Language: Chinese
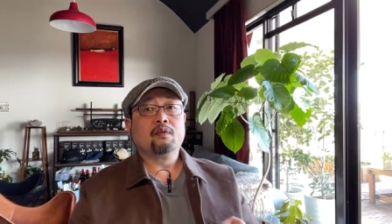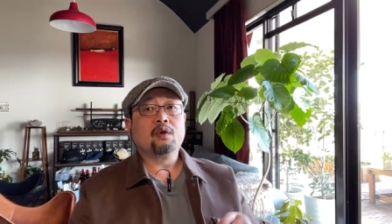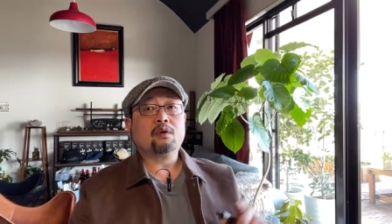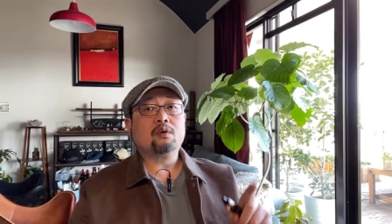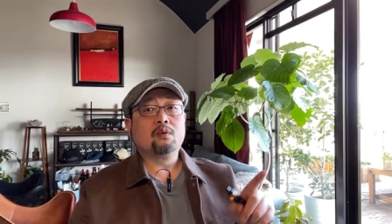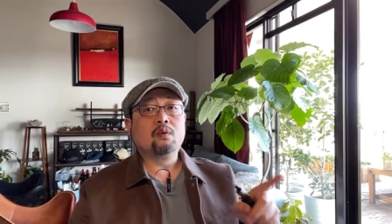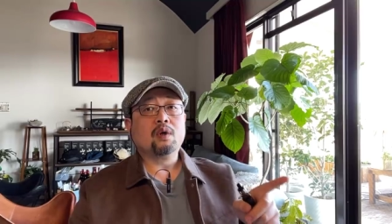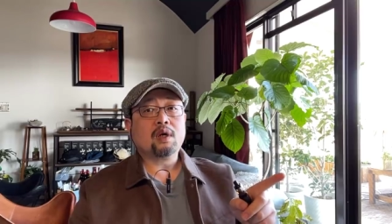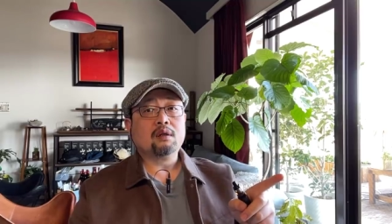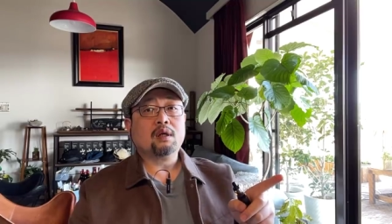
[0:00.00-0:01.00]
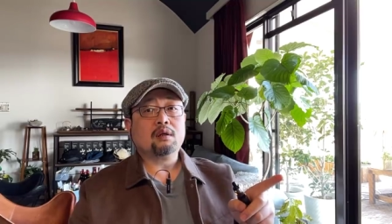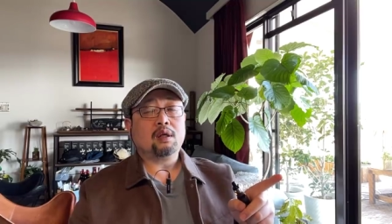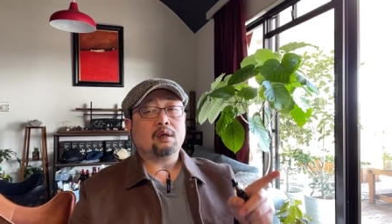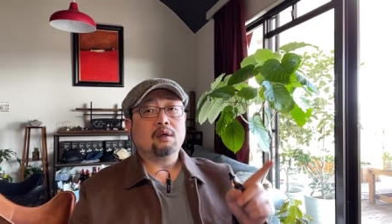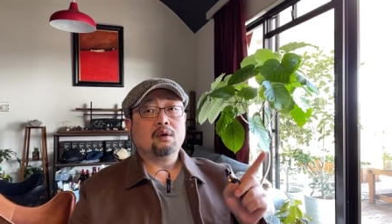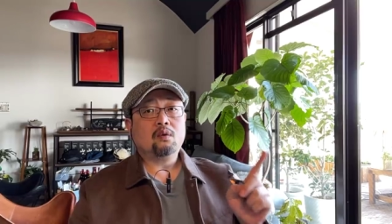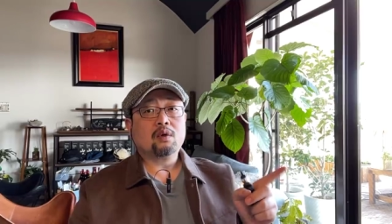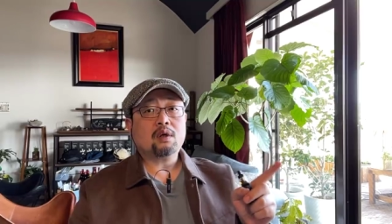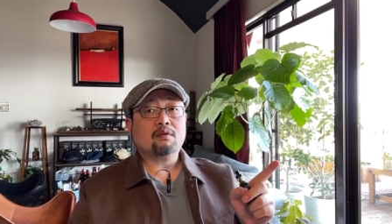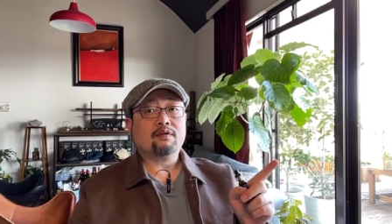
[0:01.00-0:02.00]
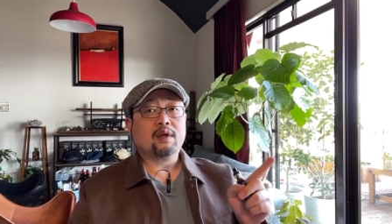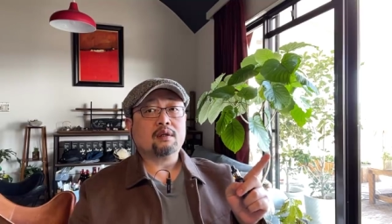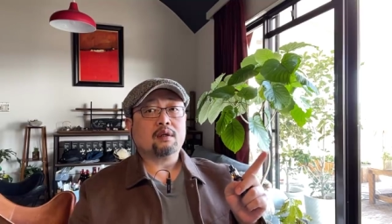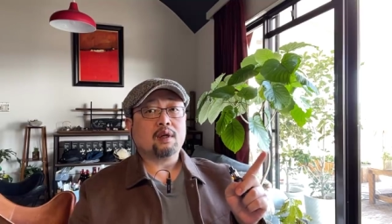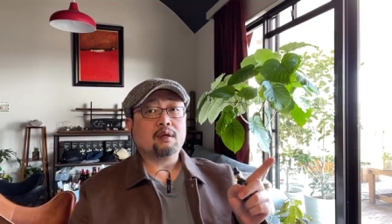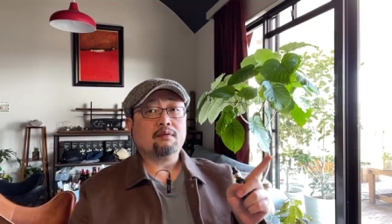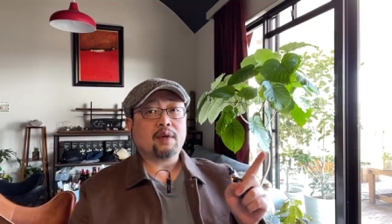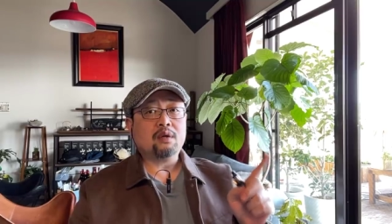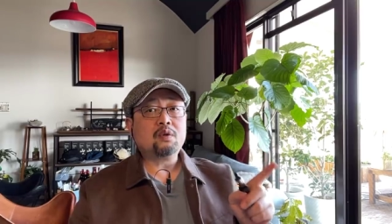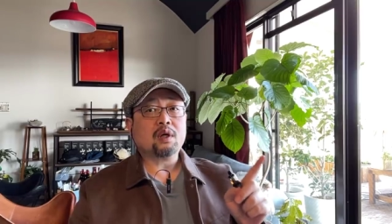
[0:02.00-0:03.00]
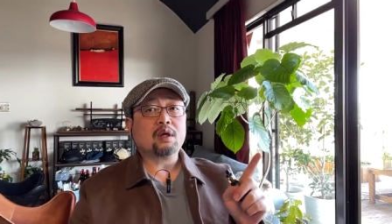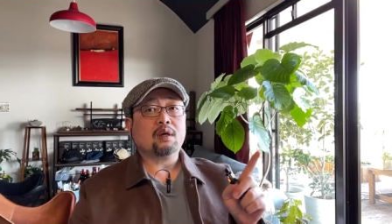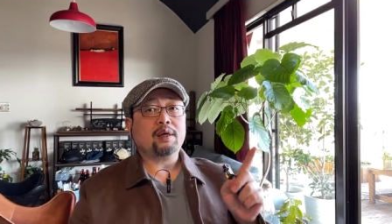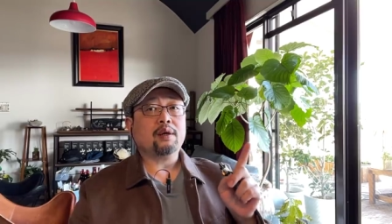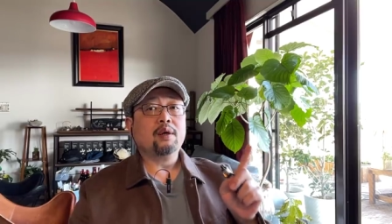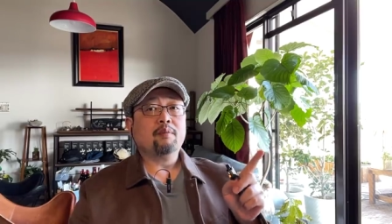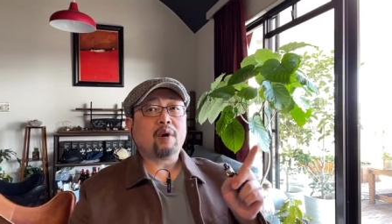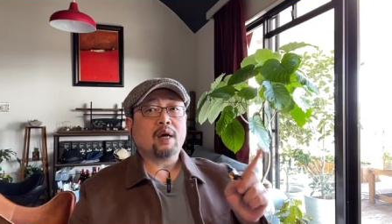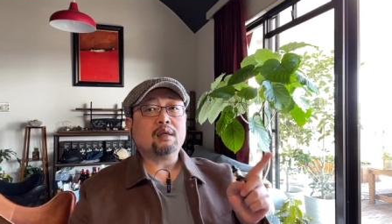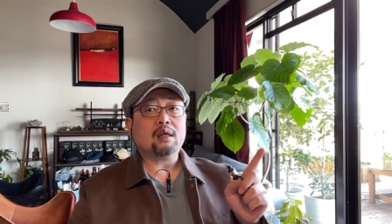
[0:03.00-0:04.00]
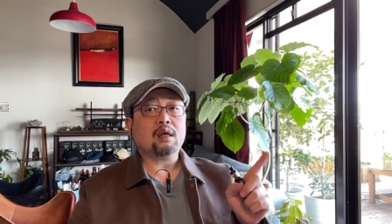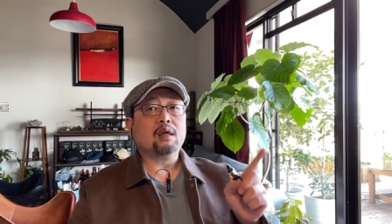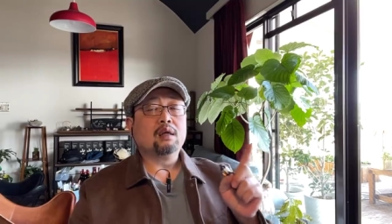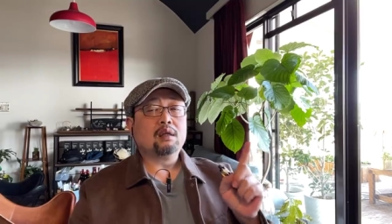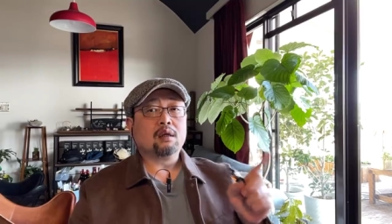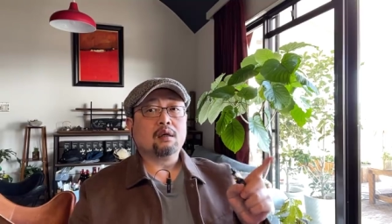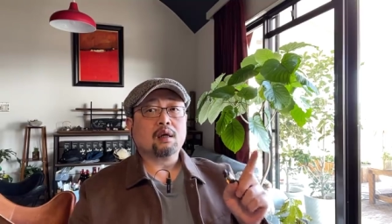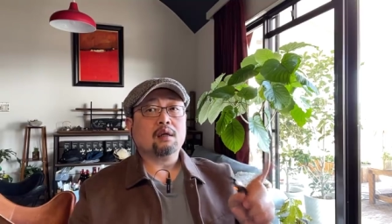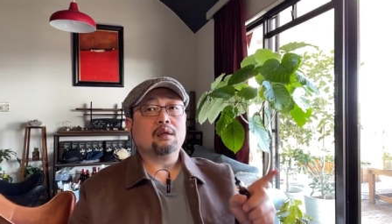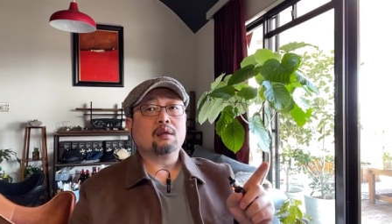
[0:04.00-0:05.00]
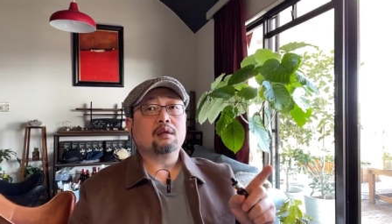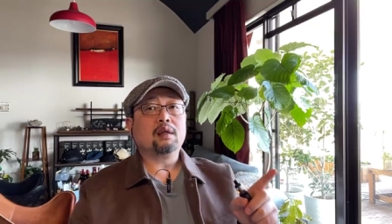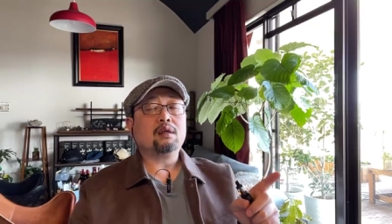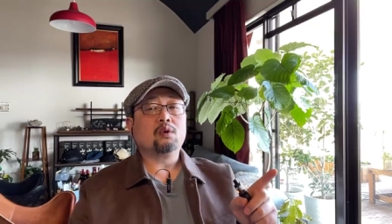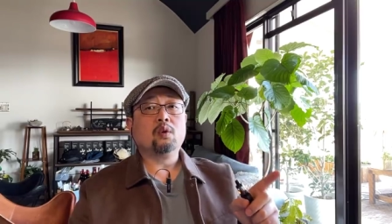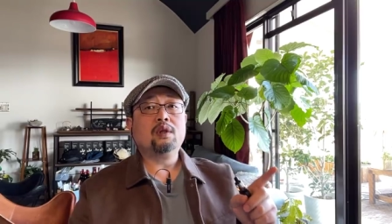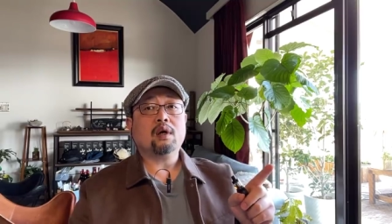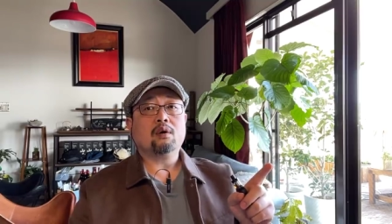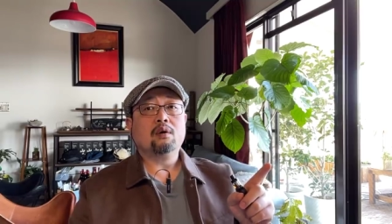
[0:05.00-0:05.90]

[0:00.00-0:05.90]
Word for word: 就是如果要弄你，用这种方式，他就完全可以把你。整个给他给你吞掉，